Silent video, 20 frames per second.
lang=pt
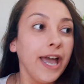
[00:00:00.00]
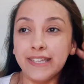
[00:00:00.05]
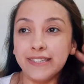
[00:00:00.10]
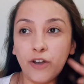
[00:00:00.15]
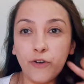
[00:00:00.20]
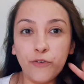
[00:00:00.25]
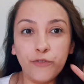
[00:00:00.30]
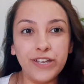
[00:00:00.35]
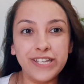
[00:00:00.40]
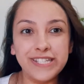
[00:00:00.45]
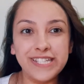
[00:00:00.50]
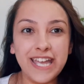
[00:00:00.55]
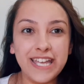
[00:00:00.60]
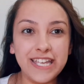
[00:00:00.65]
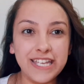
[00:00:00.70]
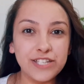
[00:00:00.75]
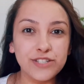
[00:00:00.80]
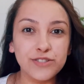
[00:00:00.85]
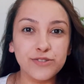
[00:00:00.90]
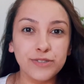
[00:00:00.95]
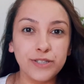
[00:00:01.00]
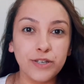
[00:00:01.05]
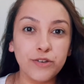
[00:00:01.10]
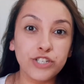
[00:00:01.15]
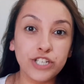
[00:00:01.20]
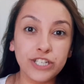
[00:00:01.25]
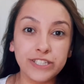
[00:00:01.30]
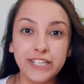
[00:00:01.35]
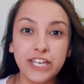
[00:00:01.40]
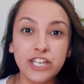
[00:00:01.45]
Talvez é isso, Deus
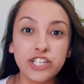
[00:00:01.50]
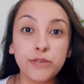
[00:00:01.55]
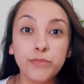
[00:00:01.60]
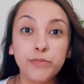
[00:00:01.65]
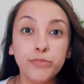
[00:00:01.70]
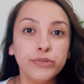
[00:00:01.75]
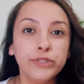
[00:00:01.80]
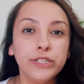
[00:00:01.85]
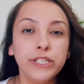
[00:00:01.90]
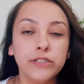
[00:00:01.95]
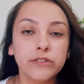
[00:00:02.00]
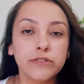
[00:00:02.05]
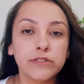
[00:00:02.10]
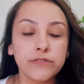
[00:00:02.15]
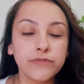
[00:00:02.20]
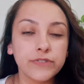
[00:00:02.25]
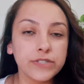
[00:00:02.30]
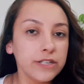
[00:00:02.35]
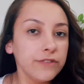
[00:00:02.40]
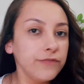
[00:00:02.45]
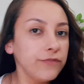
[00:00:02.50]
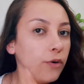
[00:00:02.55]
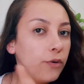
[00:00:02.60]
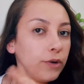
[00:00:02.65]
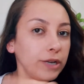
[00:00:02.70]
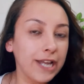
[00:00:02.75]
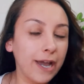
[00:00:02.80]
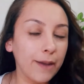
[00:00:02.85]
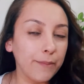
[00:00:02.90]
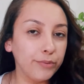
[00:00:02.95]
já esteja punindo. Se você for
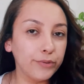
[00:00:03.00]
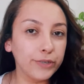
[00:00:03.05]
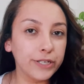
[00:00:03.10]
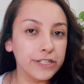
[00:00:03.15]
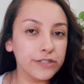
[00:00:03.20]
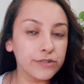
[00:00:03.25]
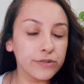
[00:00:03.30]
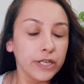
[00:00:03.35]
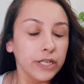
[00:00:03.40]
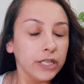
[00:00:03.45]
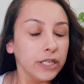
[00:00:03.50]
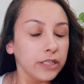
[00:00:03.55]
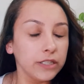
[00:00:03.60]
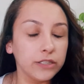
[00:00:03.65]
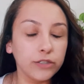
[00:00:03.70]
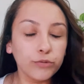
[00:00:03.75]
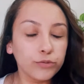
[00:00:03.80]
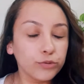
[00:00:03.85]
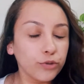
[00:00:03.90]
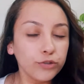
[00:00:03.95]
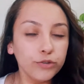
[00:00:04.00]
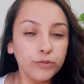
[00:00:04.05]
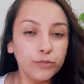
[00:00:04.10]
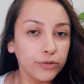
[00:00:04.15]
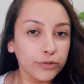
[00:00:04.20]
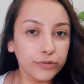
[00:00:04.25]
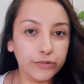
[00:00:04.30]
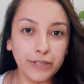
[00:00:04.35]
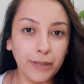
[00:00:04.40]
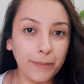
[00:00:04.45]
olhar por isso, então todo
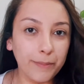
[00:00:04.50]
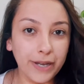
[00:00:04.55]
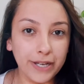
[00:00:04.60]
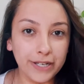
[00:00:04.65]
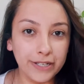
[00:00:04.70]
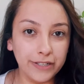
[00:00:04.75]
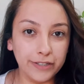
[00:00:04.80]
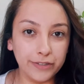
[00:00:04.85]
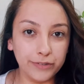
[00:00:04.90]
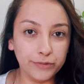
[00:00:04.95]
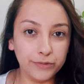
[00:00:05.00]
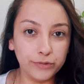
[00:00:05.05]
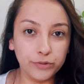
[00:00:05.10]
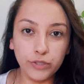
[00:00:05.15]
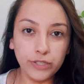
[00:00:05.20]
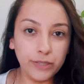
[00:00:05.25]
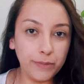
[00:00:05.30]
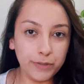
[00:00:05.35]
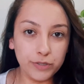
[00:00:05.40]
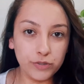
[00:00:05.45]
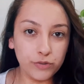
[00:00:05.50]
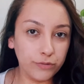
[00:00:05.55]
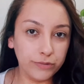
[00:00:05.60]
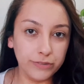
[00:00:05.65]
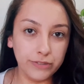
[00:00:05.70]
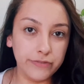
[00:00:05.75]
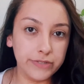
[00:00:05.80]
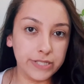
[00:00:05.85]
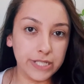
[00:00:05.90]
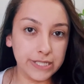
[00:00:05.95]
mundo tá pagando. Toda pessoa com
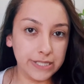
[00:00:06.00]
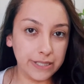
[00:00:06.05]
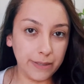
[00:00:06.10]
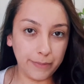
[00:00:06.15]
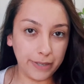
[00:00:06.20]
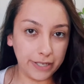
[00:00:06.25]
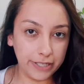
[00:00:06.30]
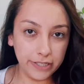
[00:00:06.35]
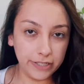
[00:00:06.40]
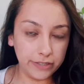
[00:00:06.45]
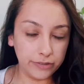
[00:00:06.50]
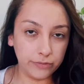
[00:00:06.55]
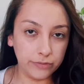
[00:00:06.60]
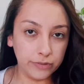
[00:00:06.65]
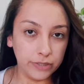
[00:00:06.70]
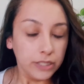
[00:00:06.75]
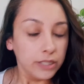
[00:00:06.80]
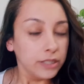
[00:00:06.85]
deficiência tá pagando?